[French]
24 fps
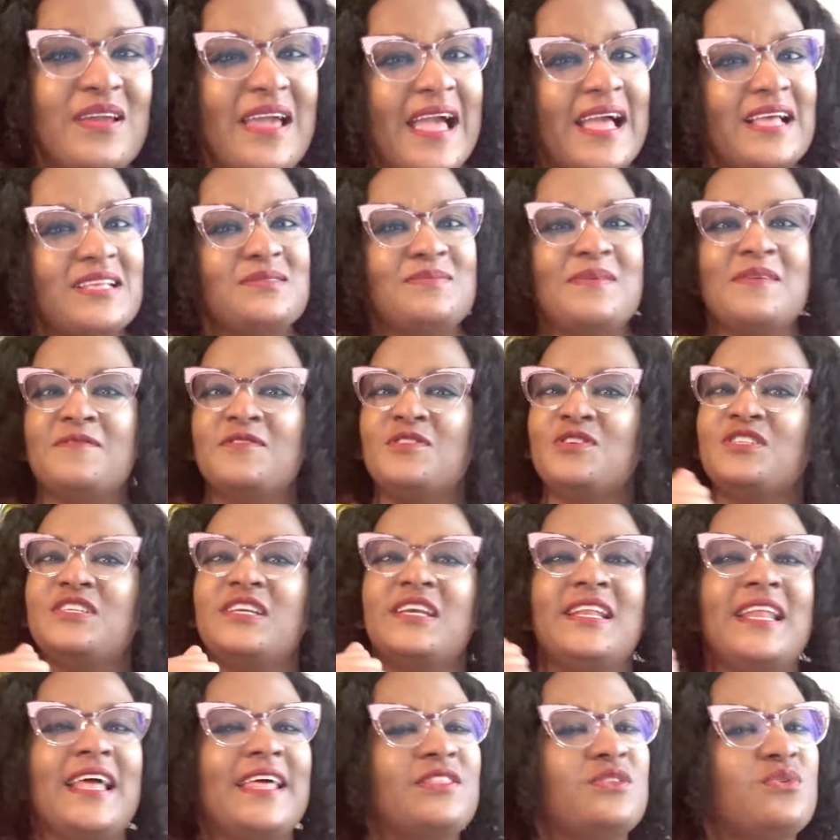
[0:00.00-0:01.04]
guys, bienvenue chez
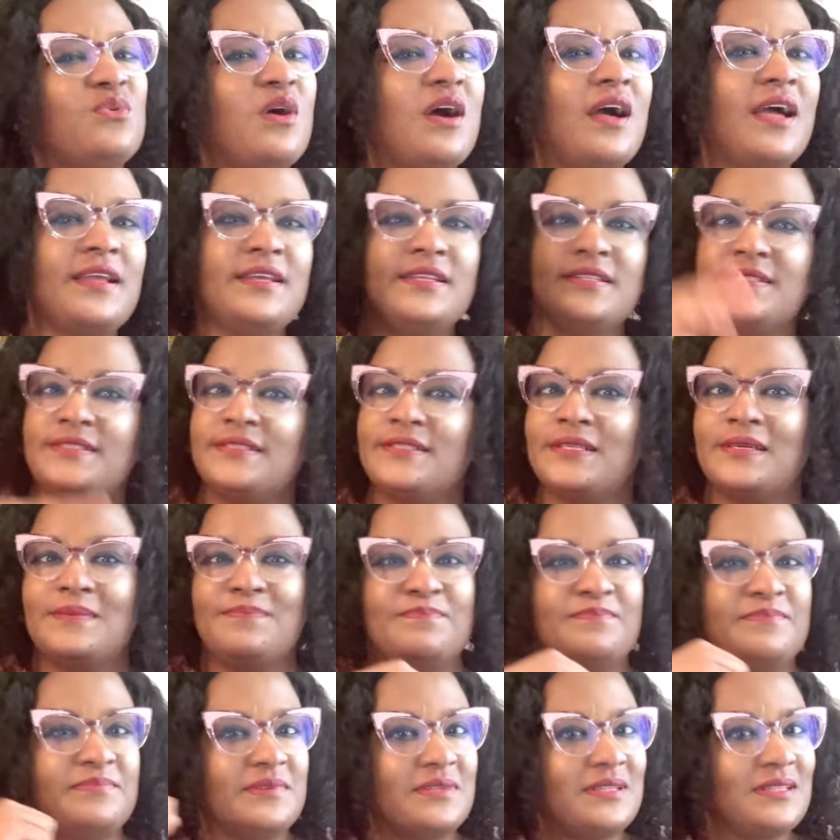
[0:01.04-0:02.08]
La It's
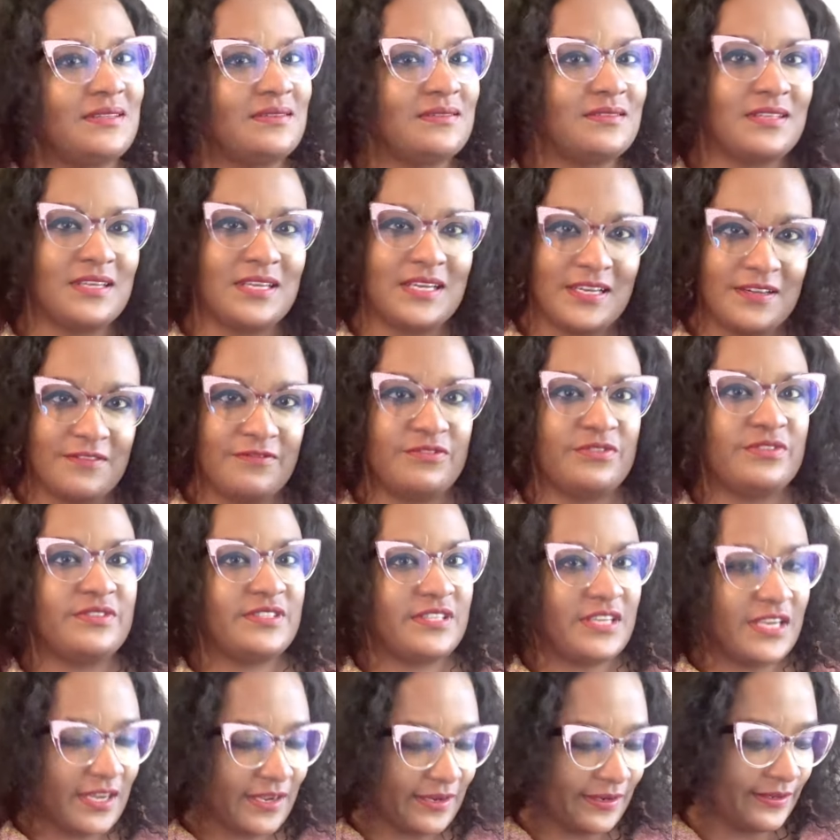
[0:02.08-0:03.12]
about
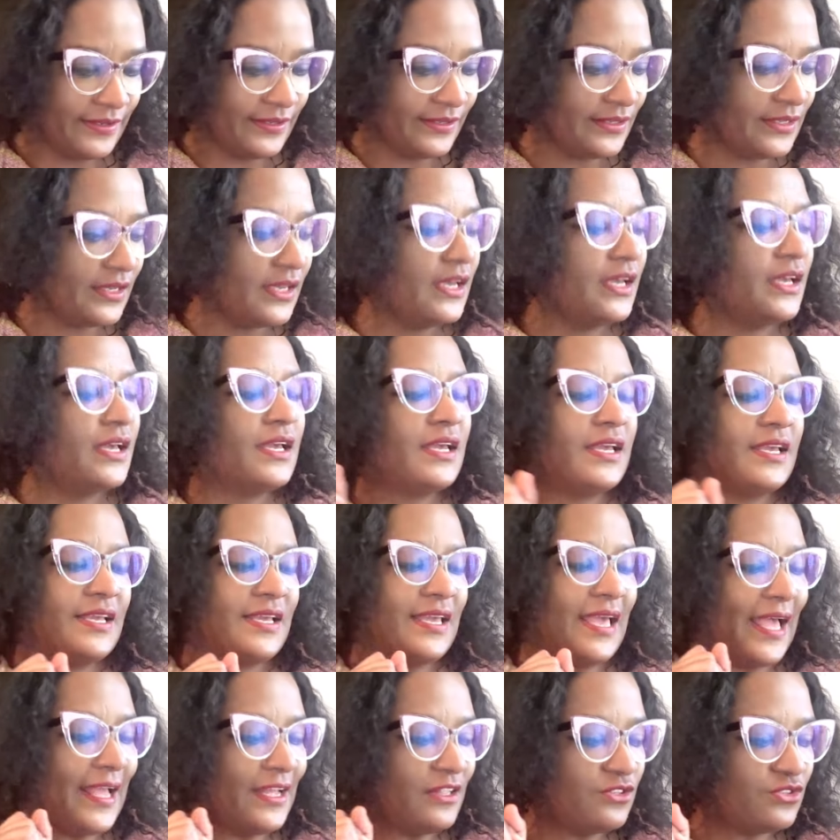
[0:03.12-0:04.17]
everything.
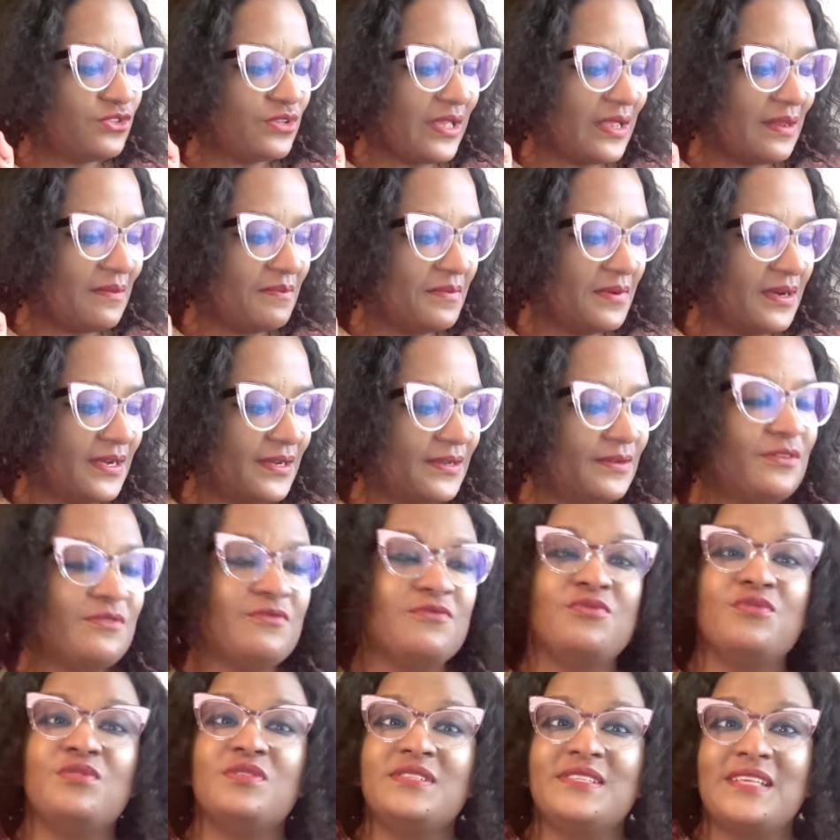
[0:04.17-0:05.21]
Et actuellement,
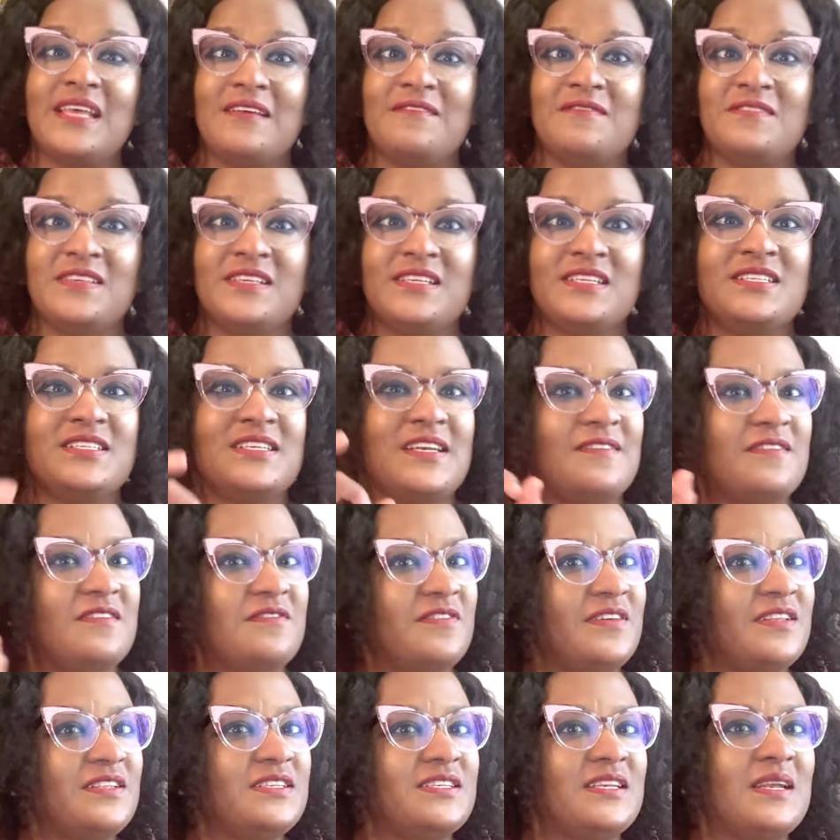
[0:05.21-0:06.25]
vous le saviez, j'avais
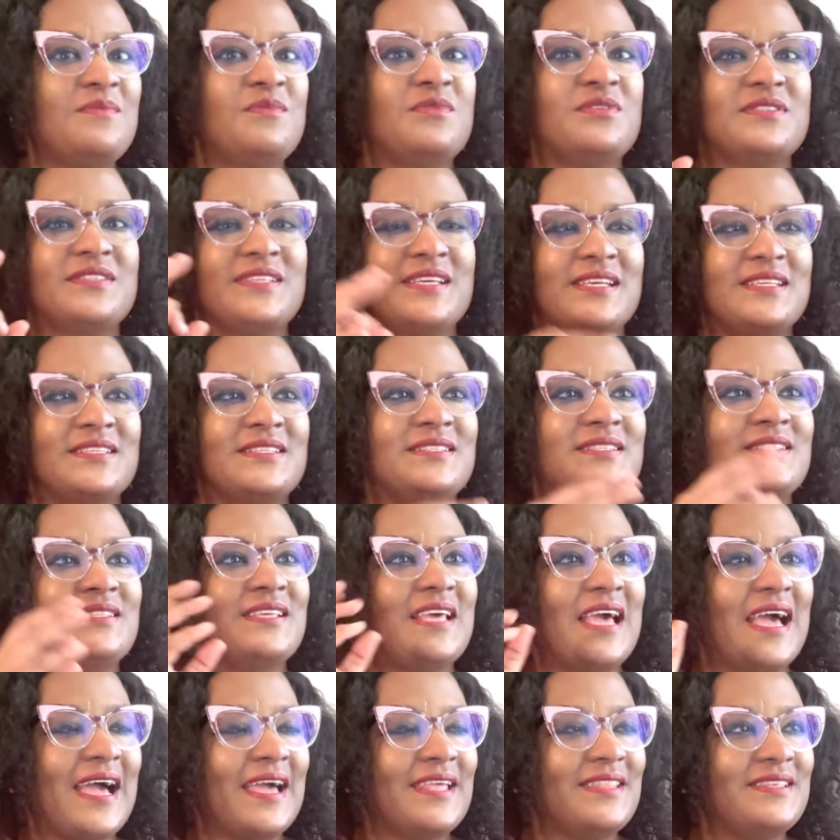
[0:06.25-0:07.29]
fait déjà mon test
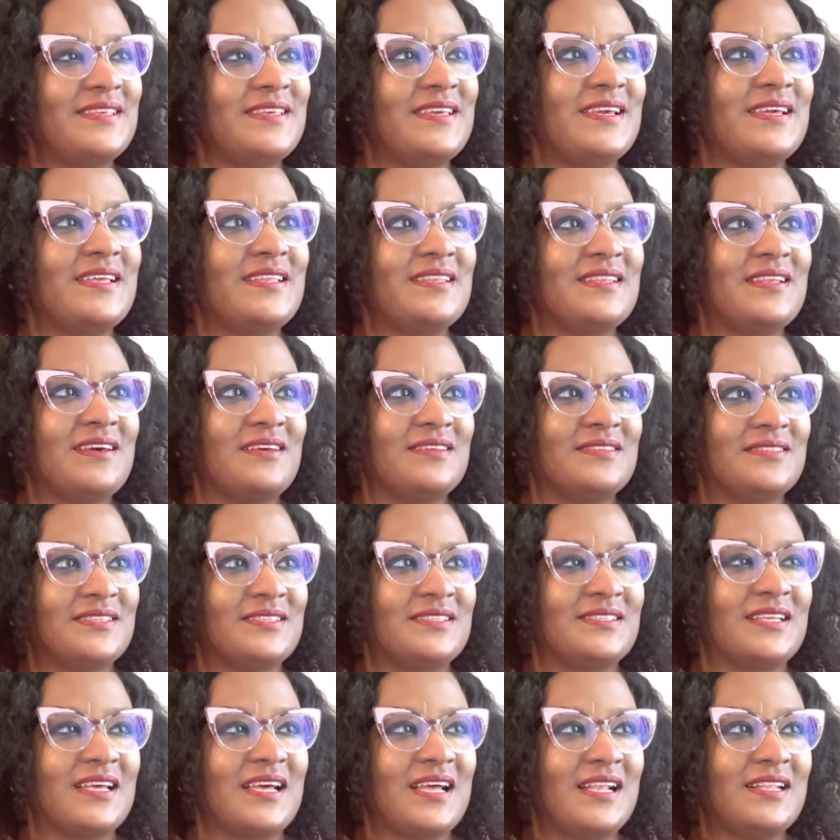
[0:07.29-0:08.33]
ADN
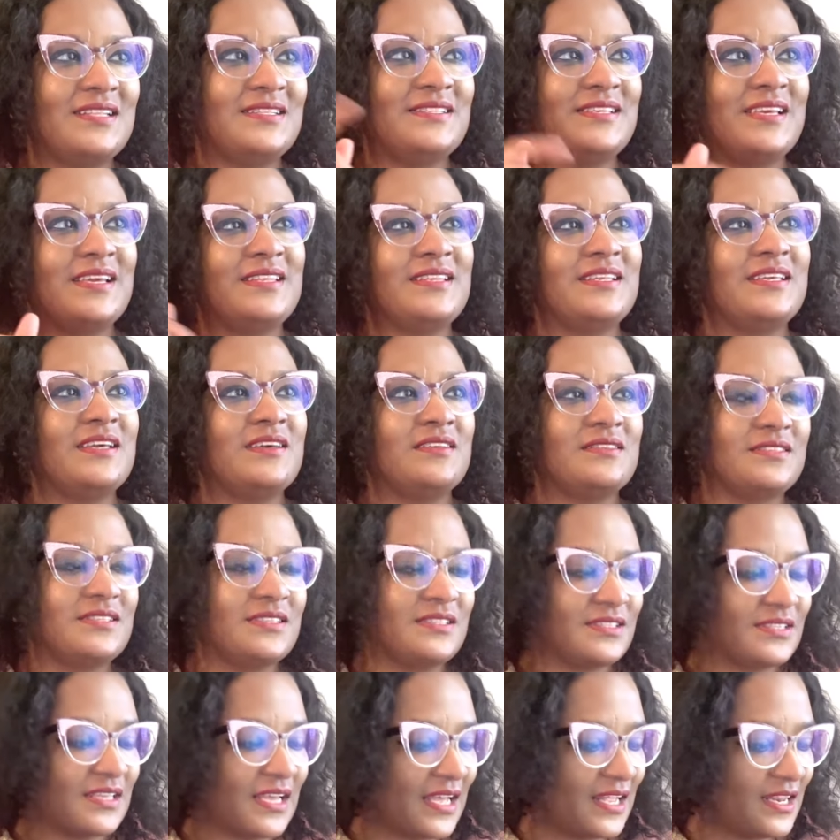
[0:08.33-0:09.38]
ancestral, DNA
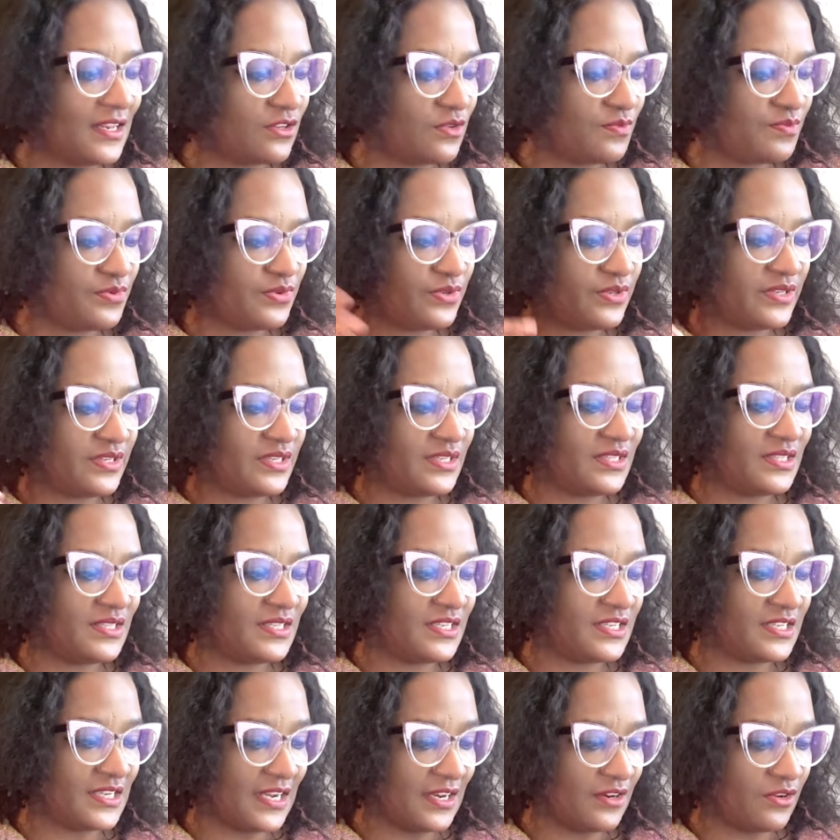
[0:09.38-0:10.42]
ancestral depuis
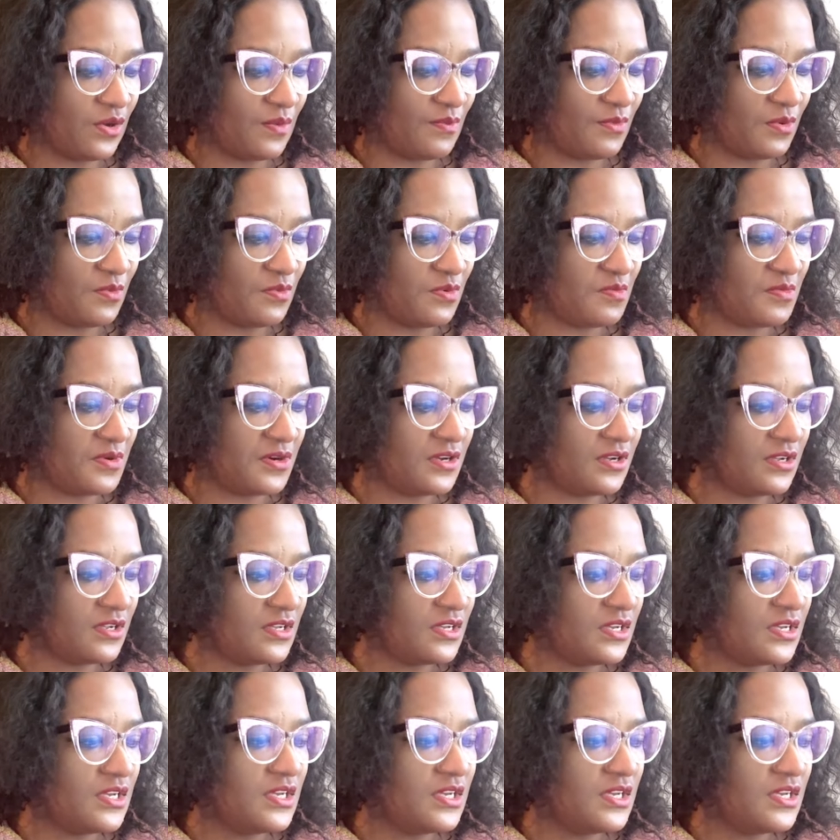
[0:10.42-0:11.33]
déjà un bon moment.